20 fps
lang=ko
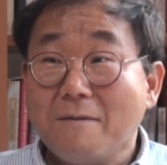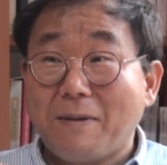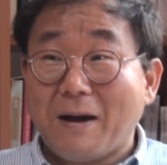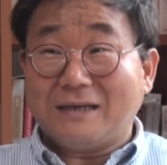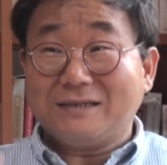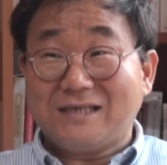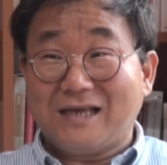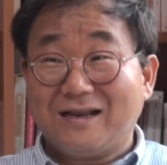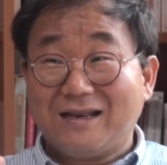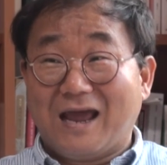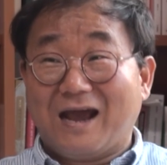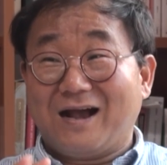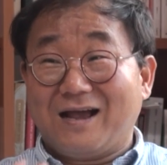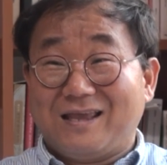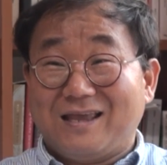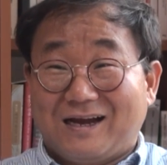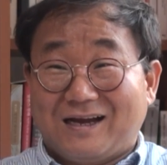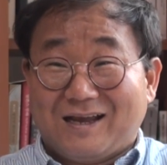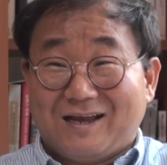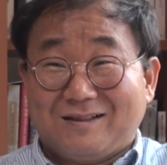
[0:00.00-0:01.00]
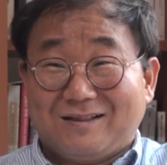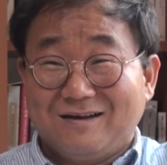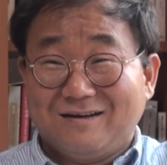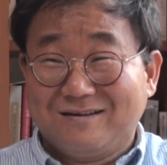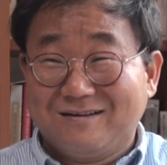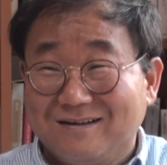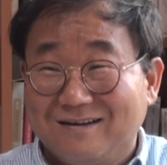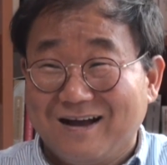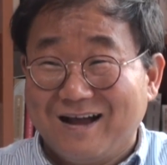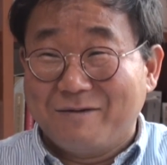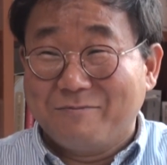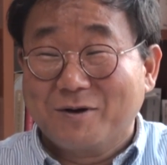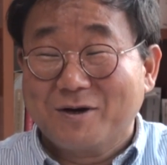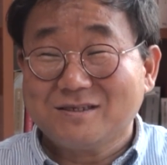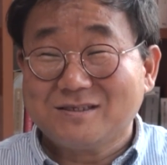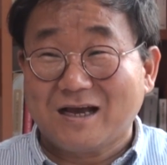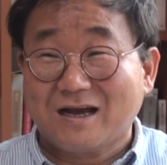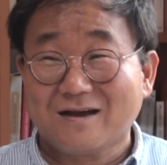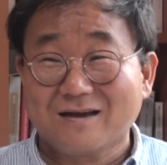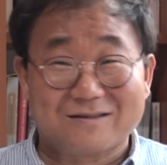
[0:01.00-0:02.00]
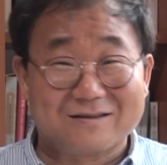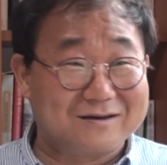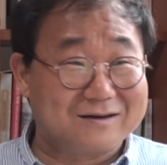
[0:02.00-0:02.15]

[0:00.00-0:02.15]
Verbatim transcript: 맞아 내가 이야기했던 그거야 뭐 이 생각이 아.